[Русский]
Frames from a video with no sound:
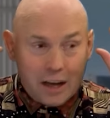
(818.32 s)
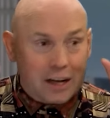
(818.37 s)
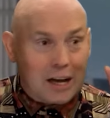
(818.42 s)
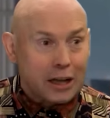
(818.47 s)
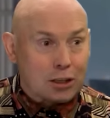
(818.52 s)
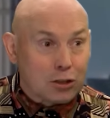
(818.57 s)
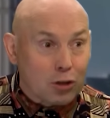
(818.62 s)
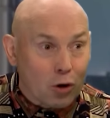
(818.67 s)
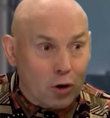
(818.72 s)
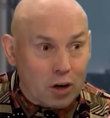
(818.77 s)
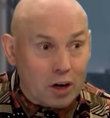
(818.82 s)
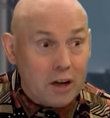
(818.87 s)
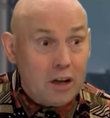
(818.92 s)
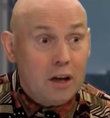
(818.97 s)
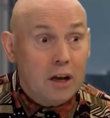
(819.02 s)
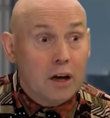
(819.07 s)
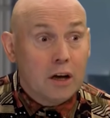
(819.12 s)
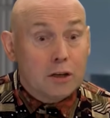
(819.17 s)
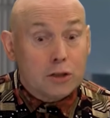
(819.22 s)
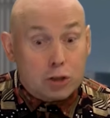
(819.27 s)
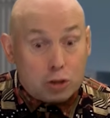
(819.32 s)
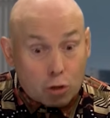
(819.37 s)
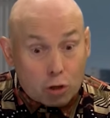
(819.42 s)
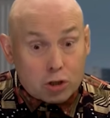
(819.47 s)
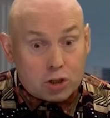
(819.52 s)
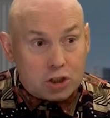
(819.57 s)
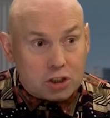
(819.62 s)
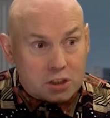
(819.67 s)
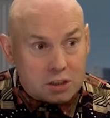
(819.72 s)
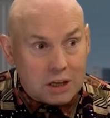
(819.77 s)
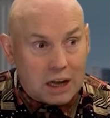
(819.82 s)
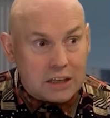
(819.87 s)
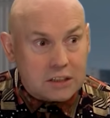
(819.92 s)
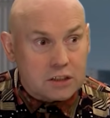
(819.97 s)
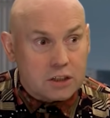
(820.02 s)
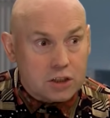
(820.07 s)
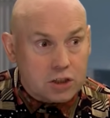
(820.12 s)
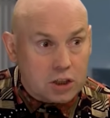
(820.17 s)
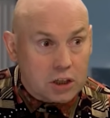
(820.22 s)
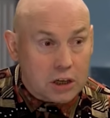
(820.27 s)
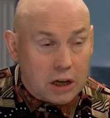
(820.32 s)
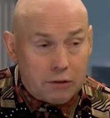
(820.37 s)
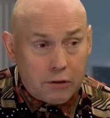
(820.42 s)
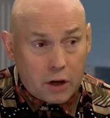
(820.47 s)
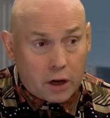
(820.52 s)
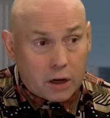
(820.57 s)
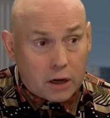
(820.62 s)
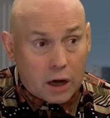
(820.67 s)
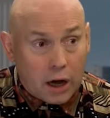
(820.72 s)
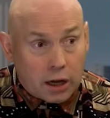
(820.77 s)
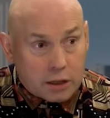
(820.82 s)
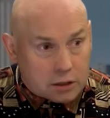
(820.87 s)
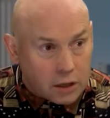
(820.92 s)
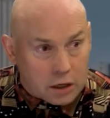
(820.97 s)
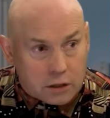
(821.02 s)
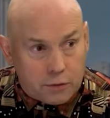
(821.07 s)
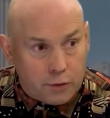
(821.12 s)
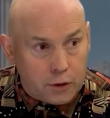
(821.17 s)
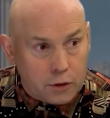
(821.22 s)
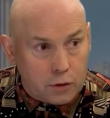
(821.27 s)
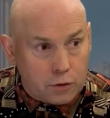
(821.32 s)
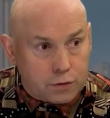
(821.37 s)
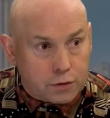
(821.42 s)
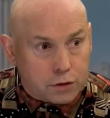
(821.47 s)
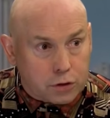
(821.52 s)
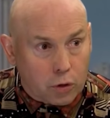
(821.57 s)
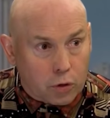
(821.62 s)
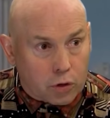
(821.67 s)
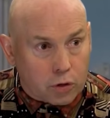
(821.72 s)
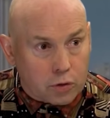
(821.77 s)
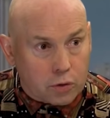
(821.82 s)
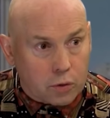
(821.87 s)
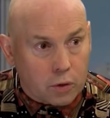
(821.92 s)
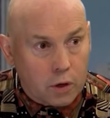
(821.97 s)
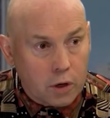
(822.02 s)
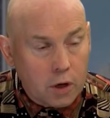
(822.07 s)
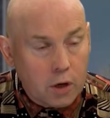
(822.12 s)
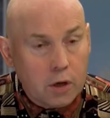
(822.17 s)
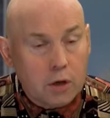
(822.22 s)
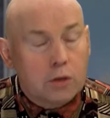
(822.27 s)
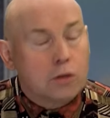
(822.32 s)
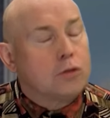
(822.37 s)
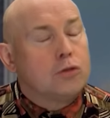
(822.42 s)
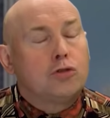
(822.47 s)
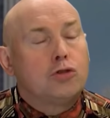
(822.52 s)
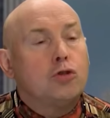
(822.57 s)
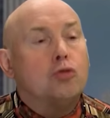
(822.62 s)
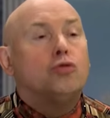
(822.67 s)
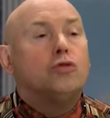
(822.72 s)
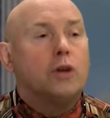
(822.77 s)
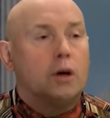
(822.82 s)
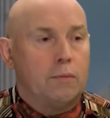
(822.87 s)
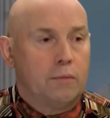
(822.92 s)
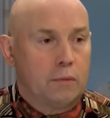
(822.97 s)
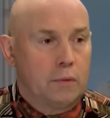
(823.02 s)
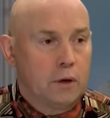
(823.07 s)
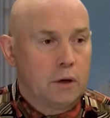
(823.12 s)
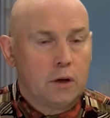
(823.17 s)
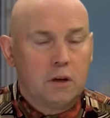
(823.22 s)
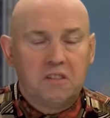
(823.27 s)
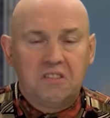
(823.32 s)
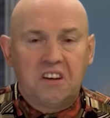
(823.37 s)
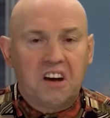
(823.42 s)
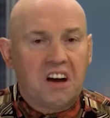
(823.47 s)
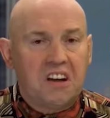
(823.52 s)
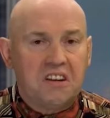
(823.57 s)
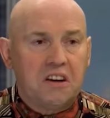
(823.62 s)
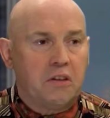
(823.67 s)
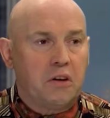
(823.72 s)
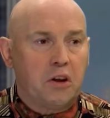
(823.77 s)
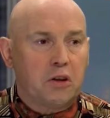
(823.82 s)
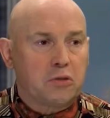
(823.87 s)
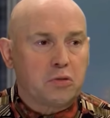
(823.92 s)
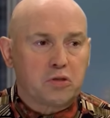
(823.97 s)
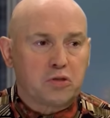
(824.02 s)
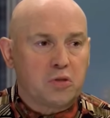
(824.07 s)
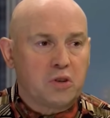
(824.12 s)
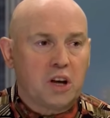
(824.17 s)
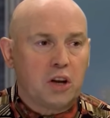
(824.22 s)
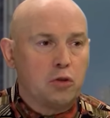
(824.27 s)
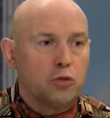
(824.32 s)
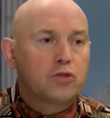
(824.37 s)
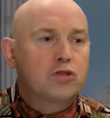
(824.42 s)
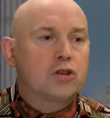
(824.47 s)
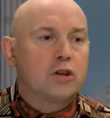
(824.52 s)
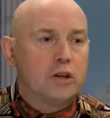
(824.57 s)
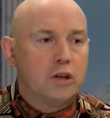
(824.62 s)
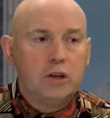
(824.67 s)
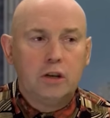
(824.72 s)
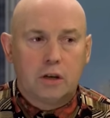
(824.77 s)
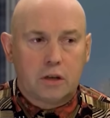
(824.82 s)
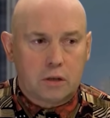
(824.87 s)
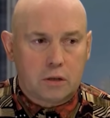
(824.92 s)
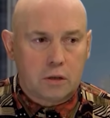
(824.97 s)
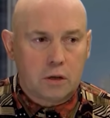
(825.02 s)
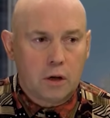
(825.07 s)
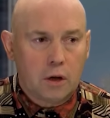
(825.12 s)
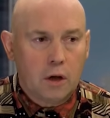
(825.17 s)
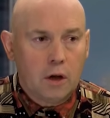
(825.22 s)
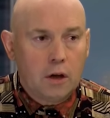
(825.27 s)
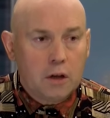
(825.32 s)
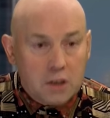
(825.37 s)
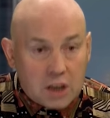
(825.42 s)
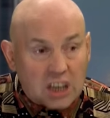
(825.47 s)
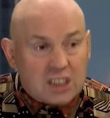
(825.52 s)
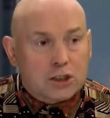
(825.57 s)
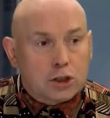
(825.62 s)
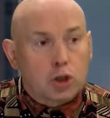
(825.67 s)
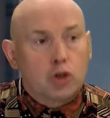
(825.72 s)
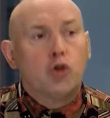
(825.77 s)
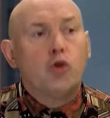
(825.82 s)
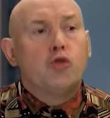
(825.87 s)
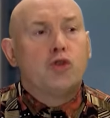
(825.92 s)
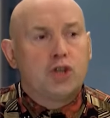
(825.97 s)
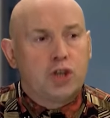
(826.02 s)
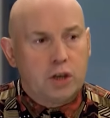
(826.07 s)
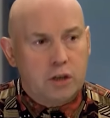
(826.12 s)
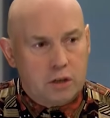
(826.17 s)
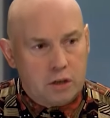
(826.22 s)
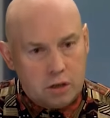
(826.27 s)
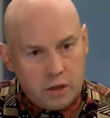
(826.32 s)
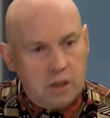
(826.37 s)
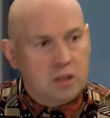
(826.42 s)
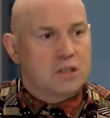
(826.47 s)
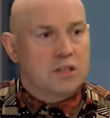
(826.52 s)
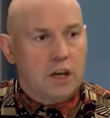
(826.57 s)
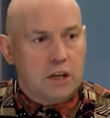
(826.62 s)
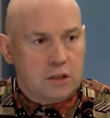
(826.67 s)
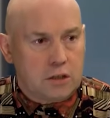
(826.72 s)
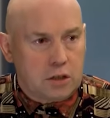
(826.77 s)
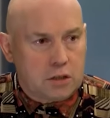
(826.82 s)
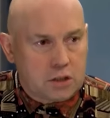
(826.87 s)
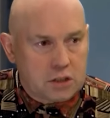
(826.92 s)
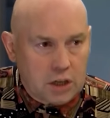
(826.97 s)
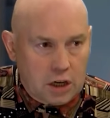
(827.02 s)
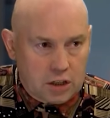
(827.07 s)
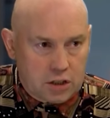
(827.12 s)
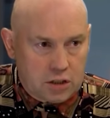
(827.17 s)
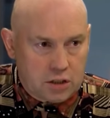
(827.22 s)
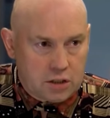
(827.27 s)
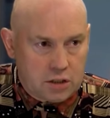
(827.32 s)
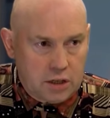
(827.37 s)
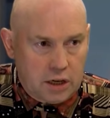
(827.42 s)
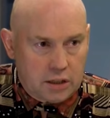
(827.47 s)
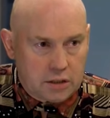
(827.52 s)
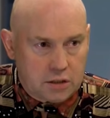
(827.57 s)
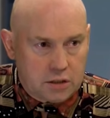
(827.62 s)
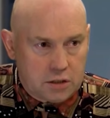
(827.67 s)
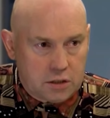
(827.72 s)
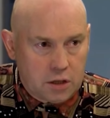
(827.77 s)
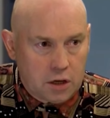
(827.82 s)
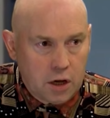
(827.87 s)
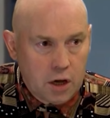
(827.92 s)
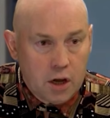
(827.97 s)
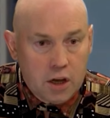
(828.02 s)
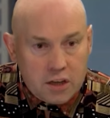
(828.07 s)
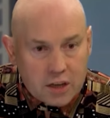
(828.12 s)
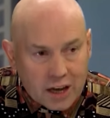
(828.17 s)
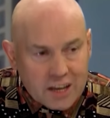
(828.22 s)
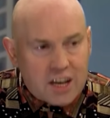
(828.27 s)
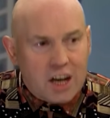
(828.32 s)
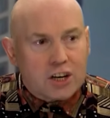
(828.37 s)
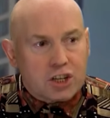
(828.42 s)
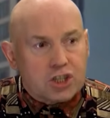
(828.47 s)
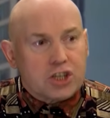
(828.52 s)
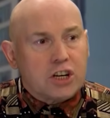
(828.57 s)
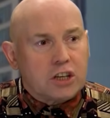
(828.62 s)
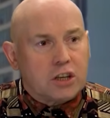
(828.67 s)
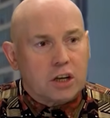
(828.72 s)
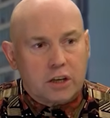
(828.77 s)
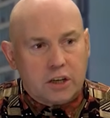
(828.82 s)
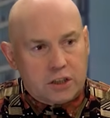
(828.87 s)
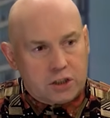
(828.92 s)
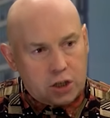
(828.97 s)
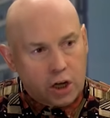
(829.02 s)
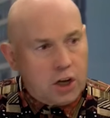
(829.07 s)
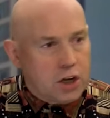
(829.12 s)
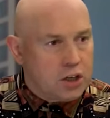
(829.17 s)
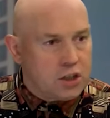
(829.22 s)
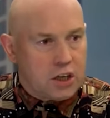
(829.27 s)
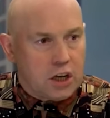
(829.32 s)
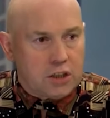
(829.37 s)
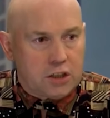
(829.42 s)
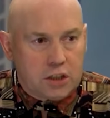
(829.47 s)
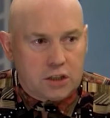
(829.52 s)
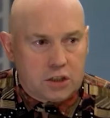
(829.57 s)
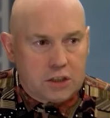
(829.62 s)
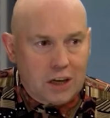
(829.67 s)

который 116 человек отодвинул в сторону. Чудом. Я не говорю то, что я лучше их. Я случай из этих 116. Я неожиданность из этих